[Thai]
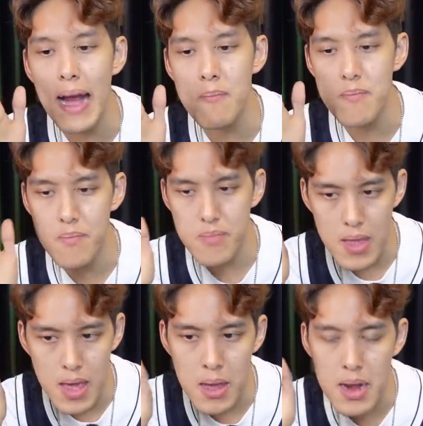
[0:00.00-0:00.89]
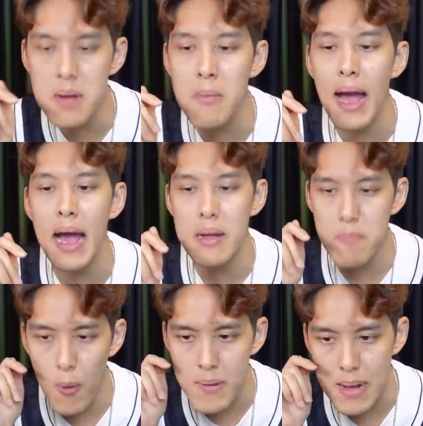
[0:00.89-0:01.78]
ครับ ที่ขึ้นมา
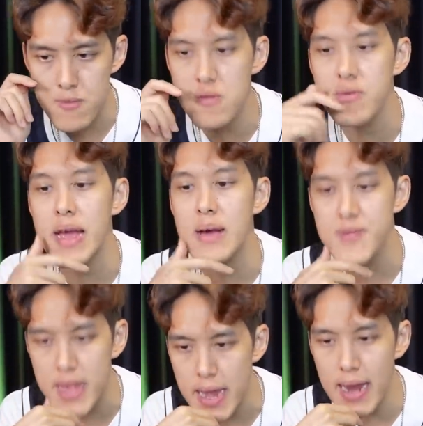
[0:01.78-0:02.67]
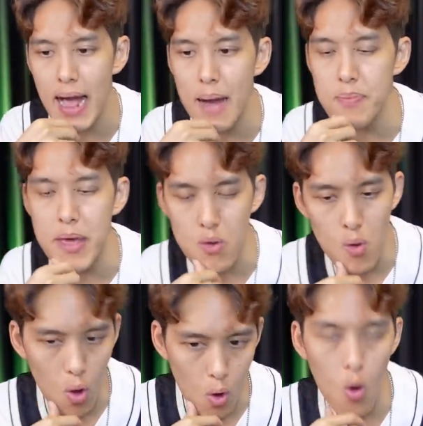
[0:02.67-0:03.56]
พบกับชมบุรี FC นะครับในยุคข
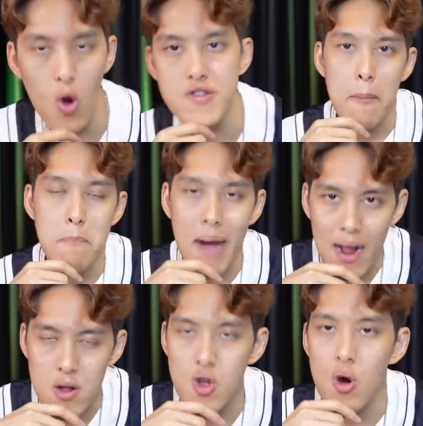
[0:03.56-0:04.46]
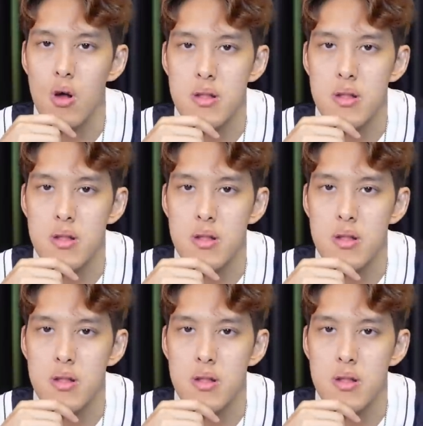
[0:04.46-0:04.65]
ของโค้ชมาโกโตะ